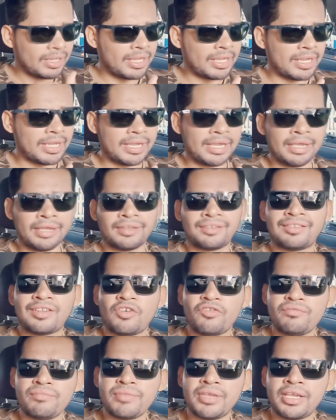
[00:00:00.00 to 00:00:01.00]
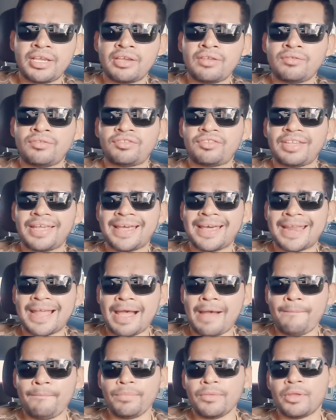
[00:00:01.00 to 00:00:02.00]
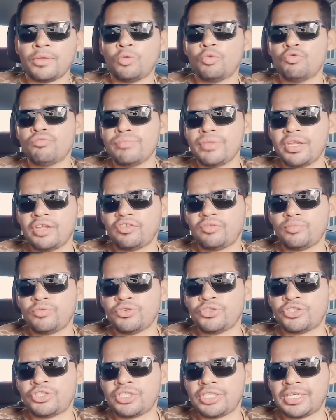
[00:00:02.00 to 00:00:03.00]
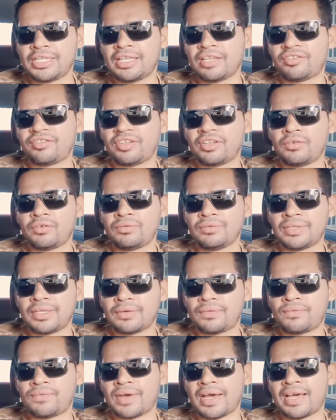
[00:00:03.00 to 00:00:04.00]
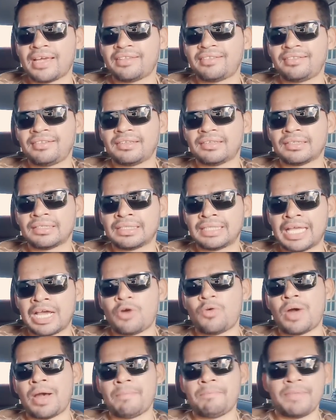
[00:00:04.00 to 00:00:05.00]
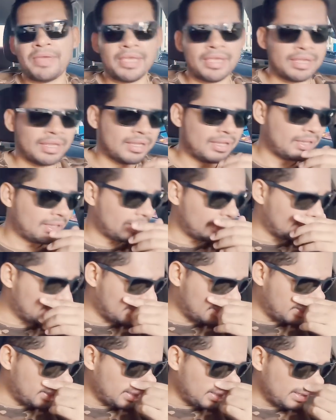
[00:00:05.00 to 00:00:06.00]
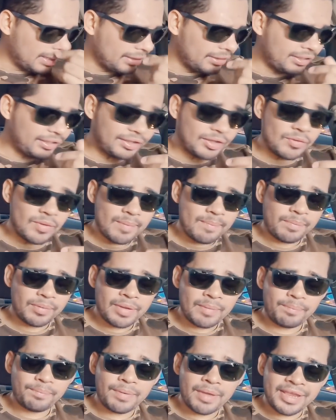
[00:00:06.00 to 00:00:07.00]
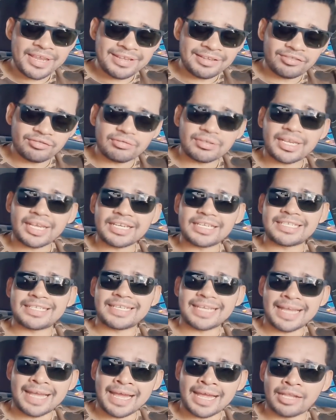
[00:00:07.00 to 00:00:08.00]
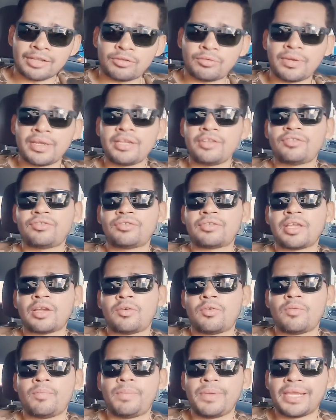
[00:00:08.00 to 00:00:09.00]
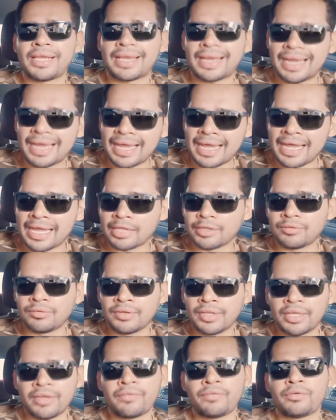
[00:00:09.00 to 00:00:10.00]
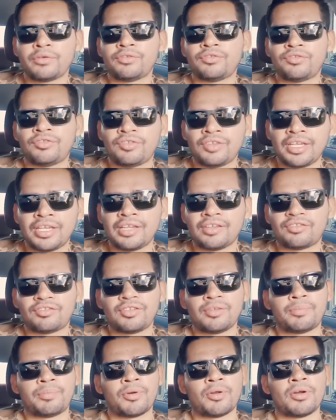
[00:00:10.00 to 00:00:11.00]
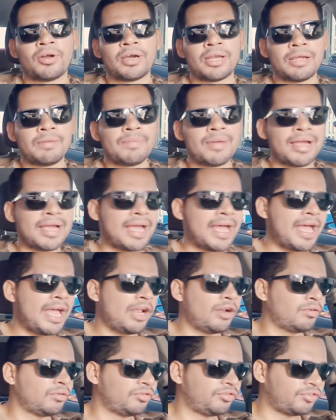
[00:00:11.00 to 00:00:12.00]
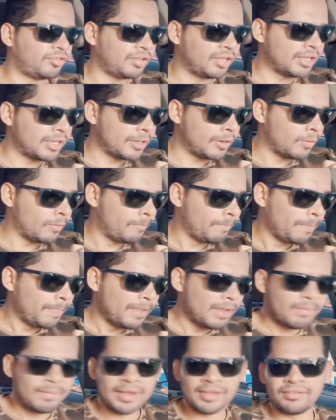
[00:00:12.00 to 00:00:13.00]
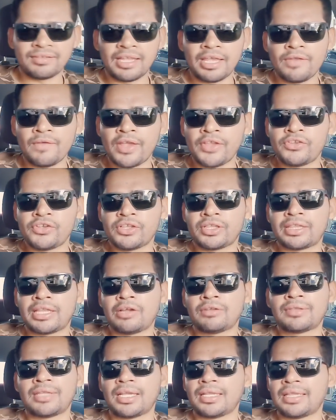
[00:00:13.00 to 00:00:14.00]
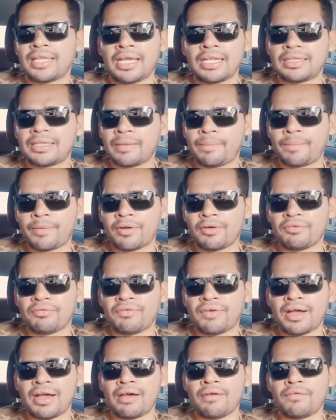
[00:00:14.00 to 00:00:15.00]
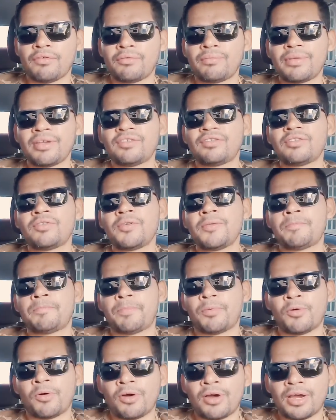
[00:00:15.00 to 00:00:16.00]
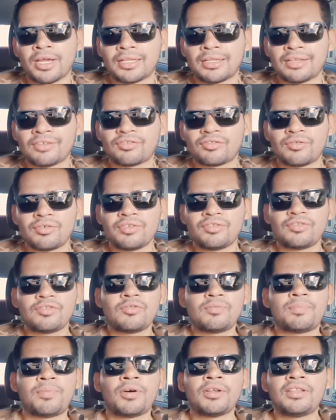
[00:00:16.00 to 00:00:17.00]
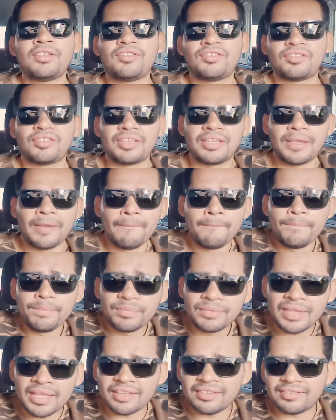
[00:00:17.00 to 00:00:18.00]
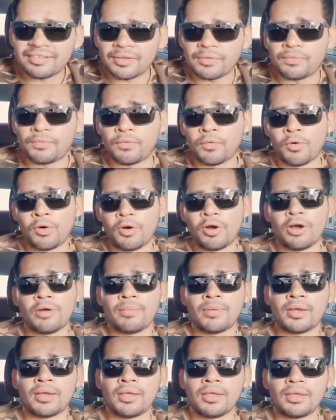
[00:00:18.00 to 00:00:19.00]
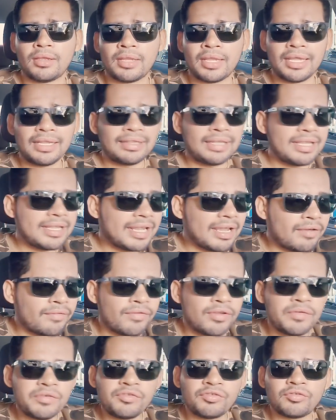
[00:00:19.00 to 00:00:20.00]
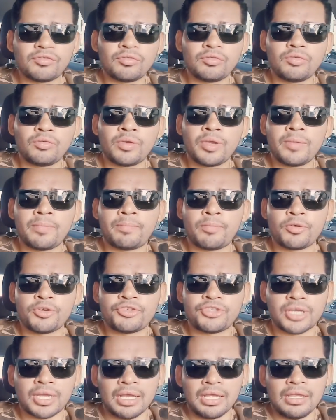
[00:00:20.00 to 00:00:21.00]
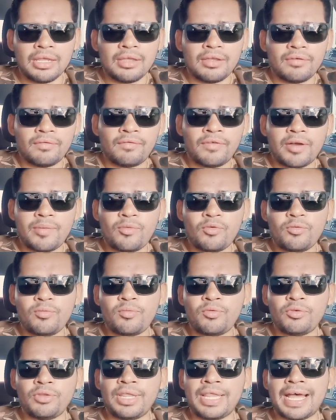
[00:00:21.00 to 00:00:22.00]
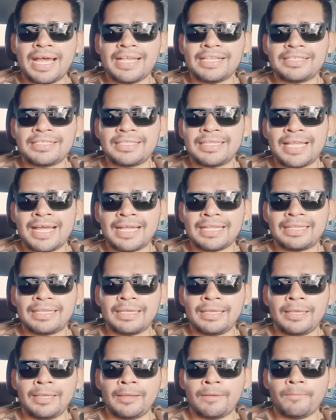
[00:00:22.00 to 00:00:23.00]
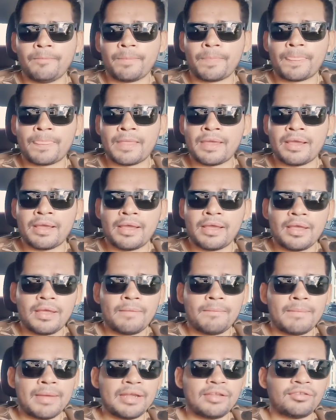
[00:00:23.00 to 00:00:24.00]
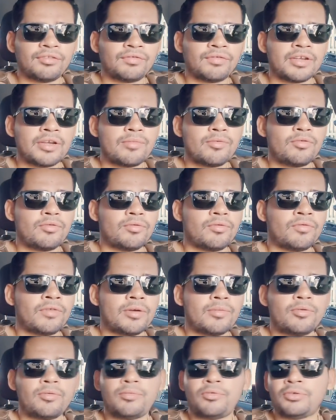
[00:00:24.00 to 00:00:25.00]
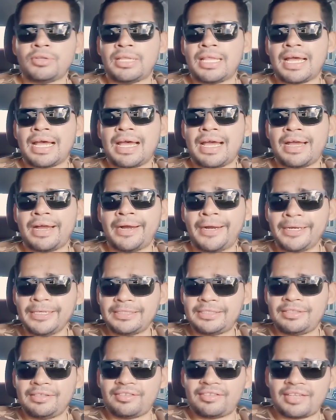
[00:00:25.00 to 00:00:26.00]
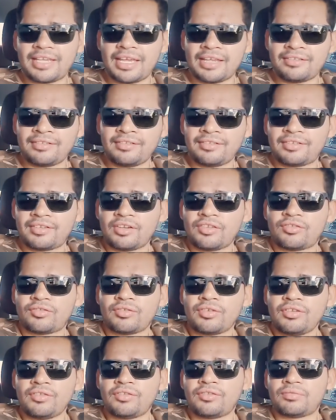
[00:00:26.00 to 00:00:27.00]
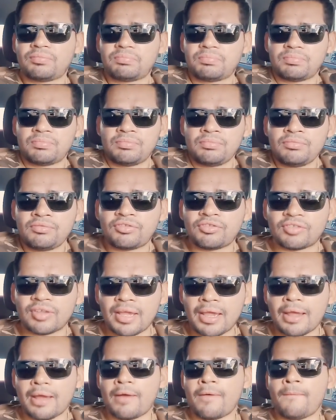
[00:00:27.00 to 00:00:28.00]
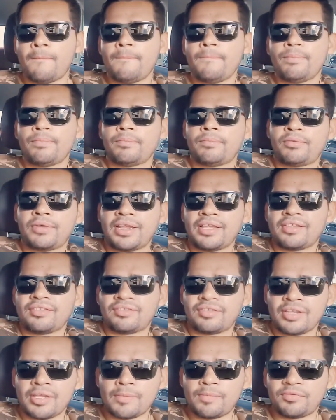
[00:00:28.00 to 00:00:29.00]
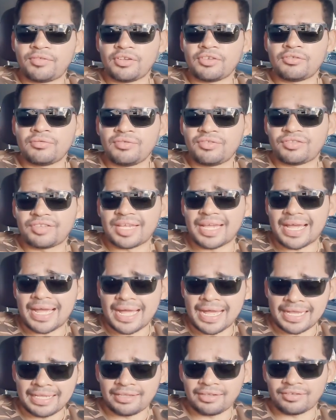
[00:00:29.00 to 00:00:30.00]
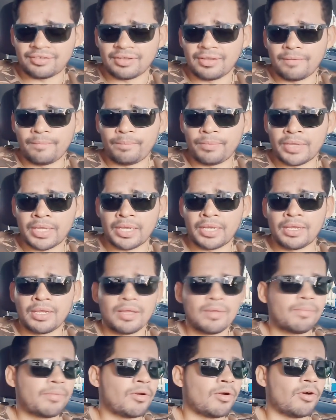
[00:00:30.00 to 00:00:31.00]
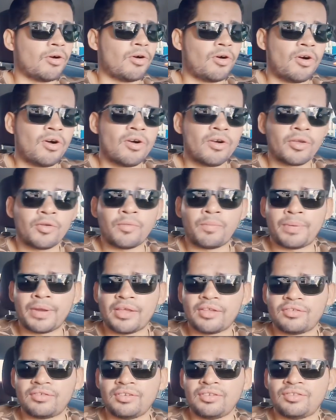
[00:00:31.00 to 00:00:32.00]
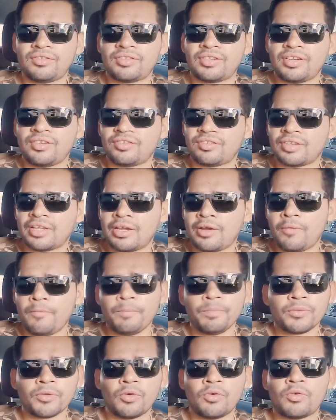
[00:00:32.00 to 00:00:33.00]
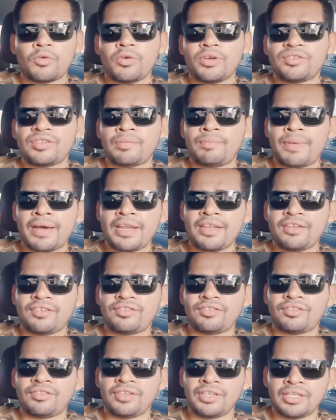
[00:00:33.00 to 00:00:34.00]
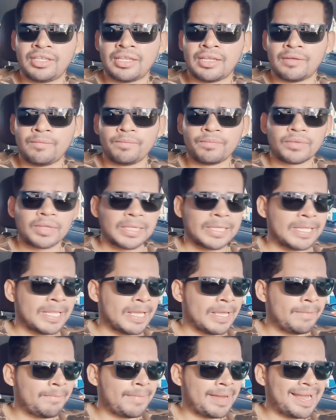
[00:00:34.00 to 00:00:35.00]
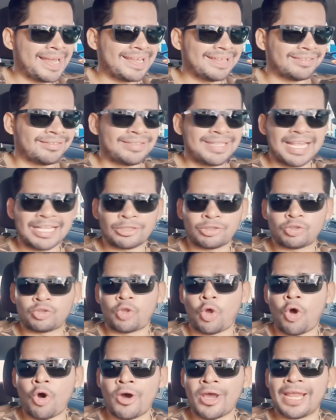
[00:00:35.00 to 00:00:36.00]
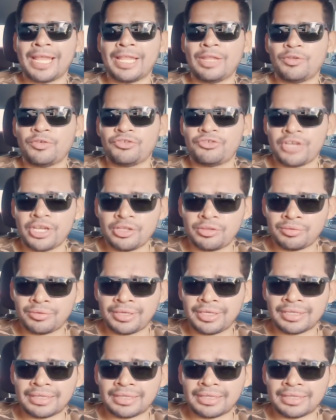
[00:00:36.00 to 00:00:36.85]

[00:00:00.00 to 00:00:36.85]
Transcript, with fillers: é, é, salvo me engano, será no mesmo dia da segunda fase da UAB, né? Então é, é, é, isso que é chato, é isso que é complicado, né? Você se programar, ah, Luciano, mas lá no edital tá data provável, mas não importa, as coisas não podem ser dessa forma, né? Tem que haver um estudo aí, poxa, vamos mudar de data aí, né? Mas vamos, vamos mudar antes que as inscrições encerram, por exemplo, sejam encerradas, né? Prorrogue o prazo de inscrição ou coisa parecida, né? Mas na tora do jeito